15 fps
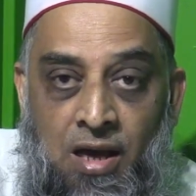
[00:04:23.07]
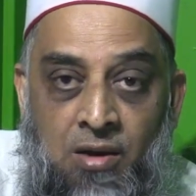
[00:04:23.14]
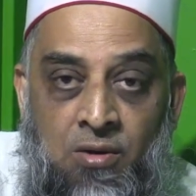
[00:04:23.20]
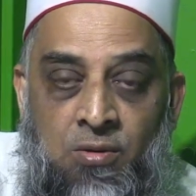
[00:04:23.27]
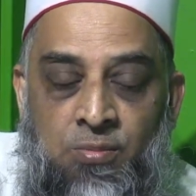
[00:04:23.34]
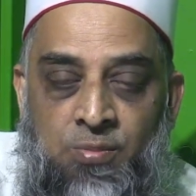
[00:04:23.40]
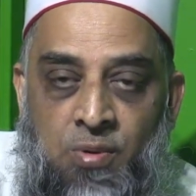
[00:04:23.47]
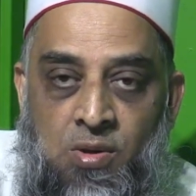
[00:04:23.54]

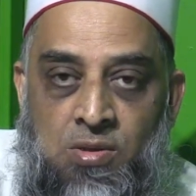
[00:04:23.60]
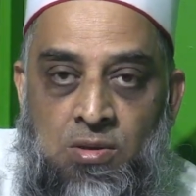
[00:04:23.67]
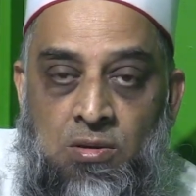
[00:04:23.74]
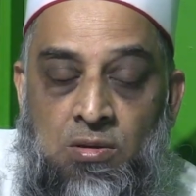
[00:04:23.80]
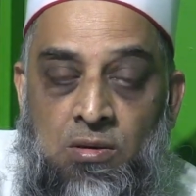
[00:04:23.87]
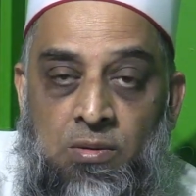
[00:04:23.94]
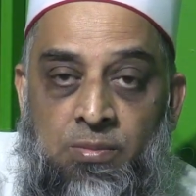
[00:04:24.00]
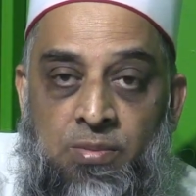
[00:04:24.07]
এখন
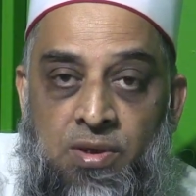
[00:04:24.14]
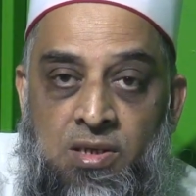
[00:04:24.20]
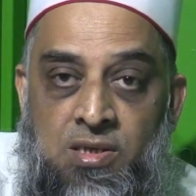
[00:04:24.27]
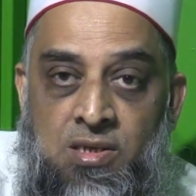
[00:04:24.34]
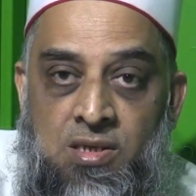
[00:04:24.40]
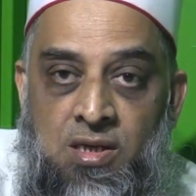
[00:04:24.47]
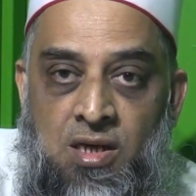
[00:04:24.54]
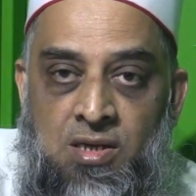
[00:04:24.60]
পর্যন্ত
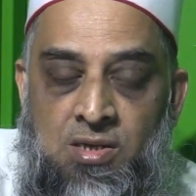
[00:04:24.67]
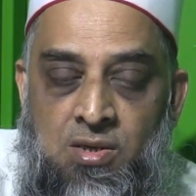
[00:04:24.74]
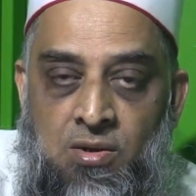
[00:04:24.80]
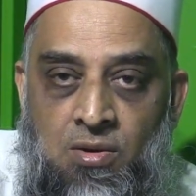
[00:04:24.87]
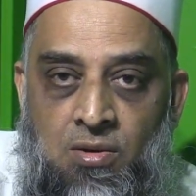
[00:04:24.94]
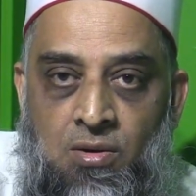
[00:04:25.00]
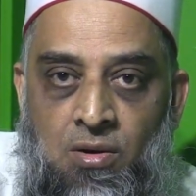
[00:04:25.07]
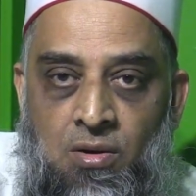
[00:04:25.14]

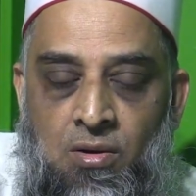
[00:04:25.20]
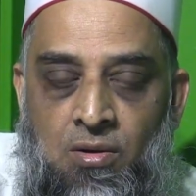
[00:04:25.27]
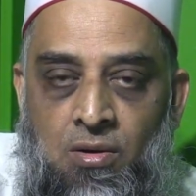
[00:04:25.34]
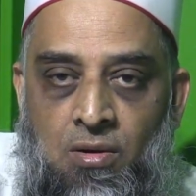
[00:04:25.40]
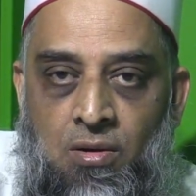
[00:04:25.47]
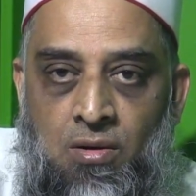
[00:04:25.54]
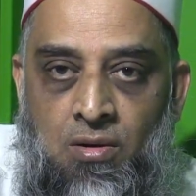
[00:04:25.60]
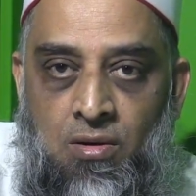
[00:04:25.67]
বিশ্বাসযোগ্য
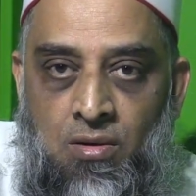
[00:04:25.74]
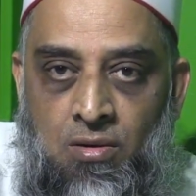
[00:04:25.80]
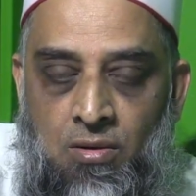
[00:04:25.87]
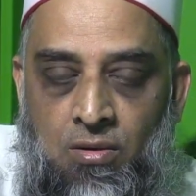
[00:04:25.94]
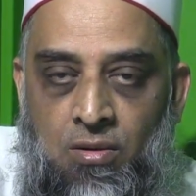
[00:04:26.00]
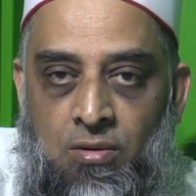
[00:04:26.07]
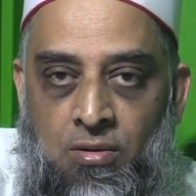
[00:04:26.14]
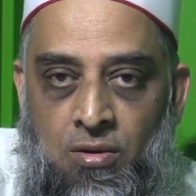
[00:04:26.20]

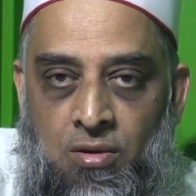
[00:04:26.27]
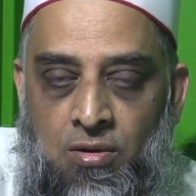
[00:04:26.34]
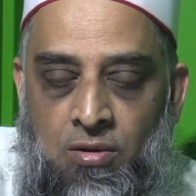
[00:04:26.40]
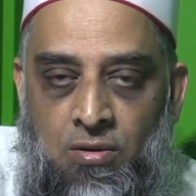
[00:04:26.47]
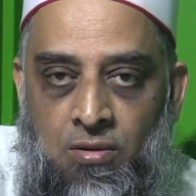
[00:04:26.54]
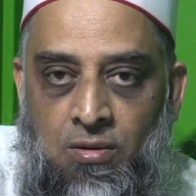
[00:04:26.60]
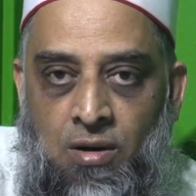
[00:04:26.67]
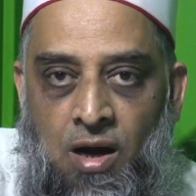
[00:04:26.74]
কোনো
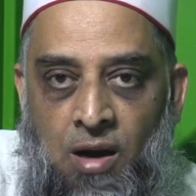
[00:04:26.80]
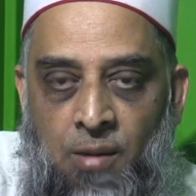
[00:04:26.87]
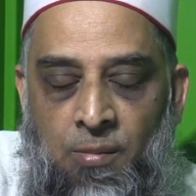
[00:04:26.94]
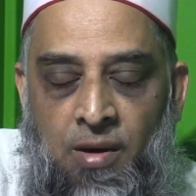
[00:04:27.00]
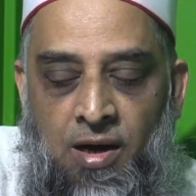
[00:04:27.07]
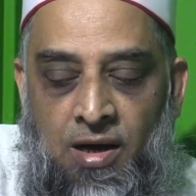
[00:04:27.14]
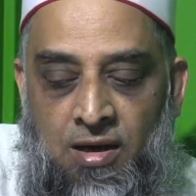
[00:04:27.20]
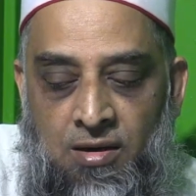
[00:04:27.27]
তথ্য
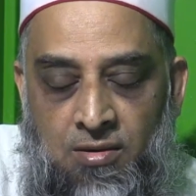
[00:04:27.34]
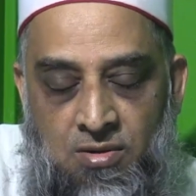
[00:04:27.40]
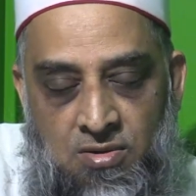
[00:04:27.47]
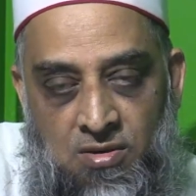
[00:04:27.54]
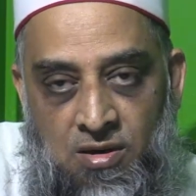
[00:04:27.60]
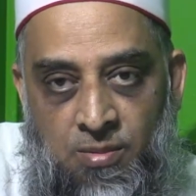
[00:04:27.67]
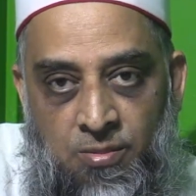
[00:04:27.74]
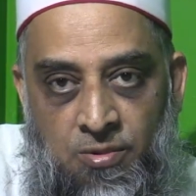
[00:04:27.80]
আমার
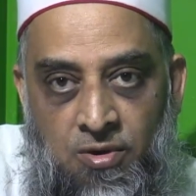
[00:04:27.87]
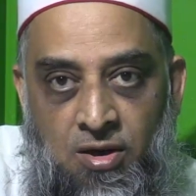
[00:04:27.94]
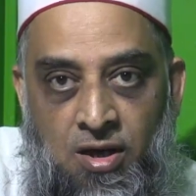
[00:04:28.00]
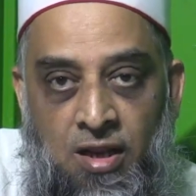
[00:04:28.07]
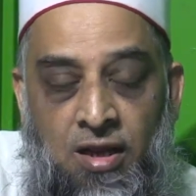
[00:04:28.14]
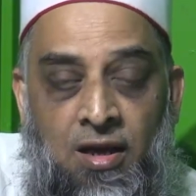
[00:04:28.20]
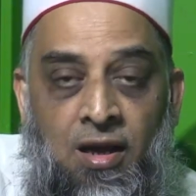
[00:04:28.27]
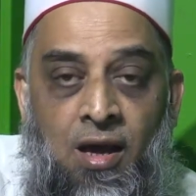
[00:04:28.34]
নজরে
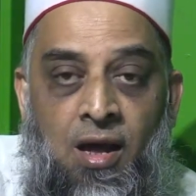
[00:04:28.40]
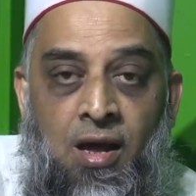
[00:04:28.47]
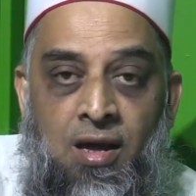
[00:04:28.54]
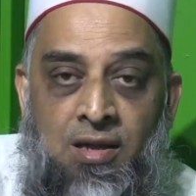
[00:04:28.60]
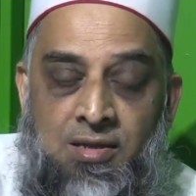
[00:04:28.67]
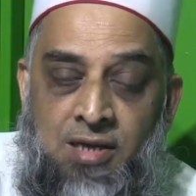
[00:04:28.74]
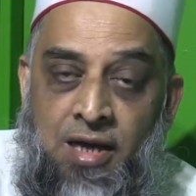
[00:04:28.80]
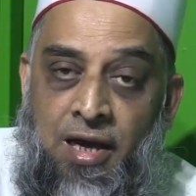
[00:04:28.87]
পড়েনি
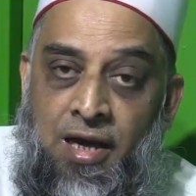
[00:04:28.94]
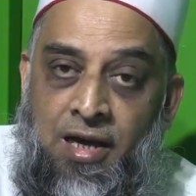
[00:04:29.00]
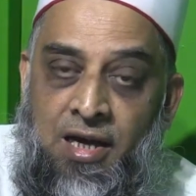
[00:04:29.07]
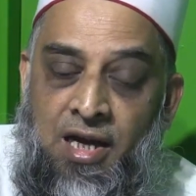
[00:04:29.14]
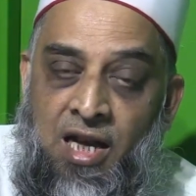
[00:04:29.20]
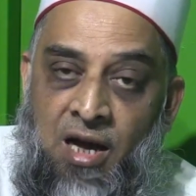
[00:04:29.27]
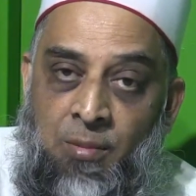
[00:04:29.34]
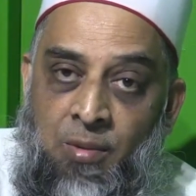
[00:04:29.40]
যে
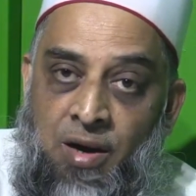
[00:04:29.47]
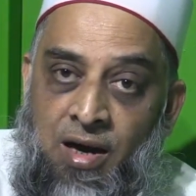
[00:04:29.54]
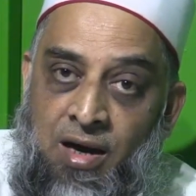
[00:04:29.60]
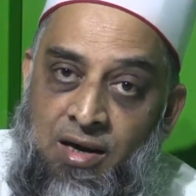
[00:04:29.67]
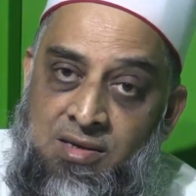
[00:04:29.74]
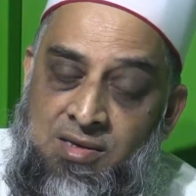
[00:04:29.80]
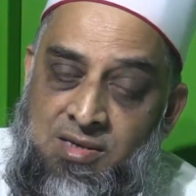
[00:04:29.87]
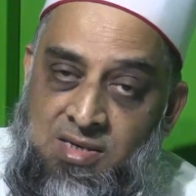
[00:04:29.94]
একই
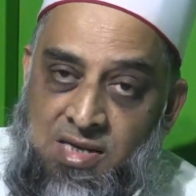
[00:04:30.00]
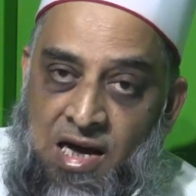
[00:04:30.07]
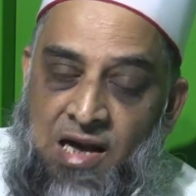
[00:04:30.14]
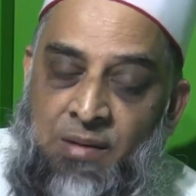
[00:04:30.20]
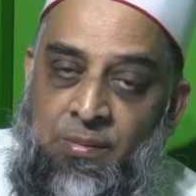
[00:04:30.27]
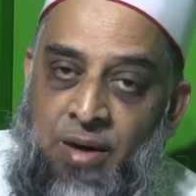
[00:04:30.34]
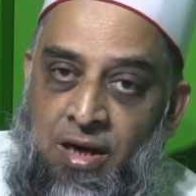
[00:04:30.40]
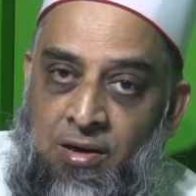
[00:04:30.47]
নামাজ
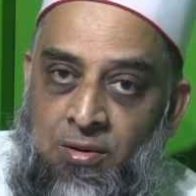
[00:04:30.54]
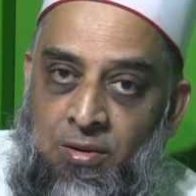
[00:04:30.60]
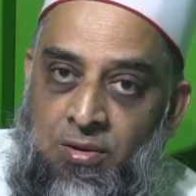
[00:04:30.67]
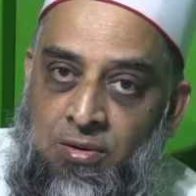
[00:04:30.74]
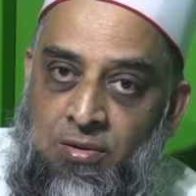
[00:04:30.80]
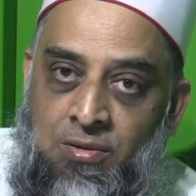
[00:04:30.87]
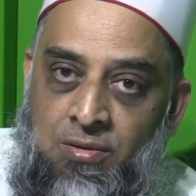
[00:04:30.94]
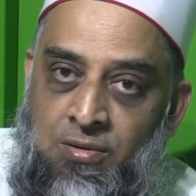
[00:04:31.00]
চারবার
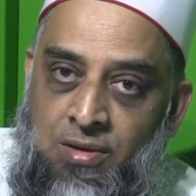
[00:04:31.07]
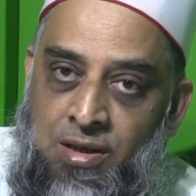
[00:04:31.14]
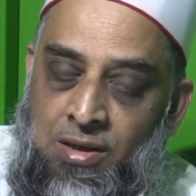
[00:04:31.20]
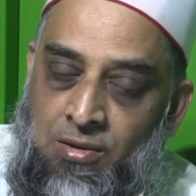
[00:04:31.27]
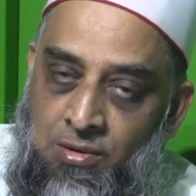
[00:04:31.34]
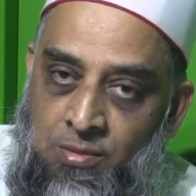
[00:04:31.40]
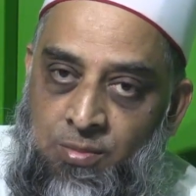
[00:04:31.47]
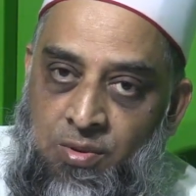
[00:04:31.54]
হতো
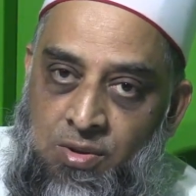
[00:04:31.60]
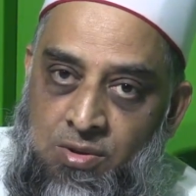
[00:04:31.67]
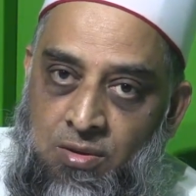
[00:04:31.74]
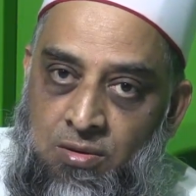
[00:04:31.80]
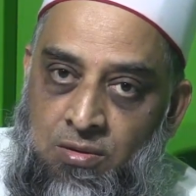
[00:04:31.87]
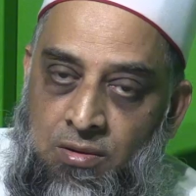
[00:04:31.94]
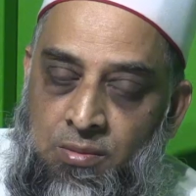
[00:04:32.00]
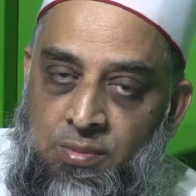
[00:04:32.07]
এখন
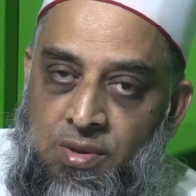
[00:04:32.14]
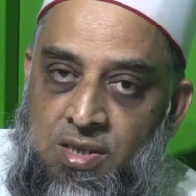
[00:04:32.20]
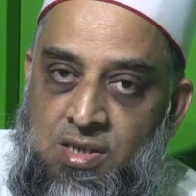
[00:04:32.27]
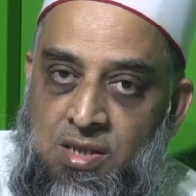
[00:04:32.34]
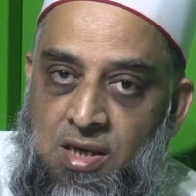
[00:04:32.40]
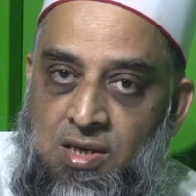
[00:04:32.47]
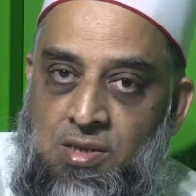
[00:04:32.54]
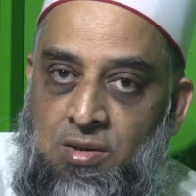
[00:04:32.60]
পর্যন্ত
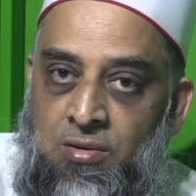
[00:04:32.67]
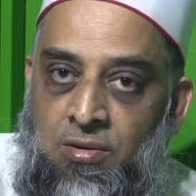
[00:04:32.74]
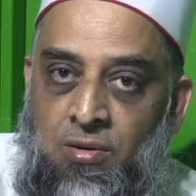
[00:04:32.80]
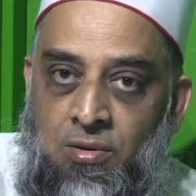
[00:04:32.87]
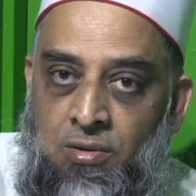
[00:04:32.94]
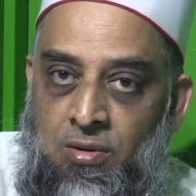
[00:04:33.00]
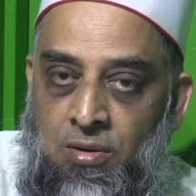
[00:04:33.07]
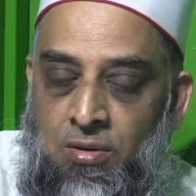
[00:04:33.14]
বিশ্বাসযোগ্য
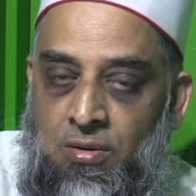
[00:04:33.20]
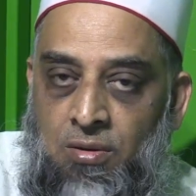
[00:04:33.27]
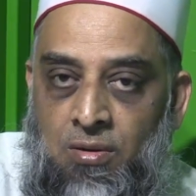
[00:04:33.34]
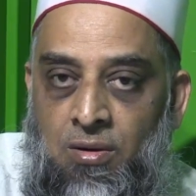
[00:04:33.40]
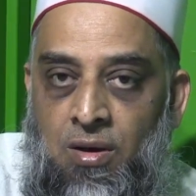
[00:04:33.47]
কোনো তথ্য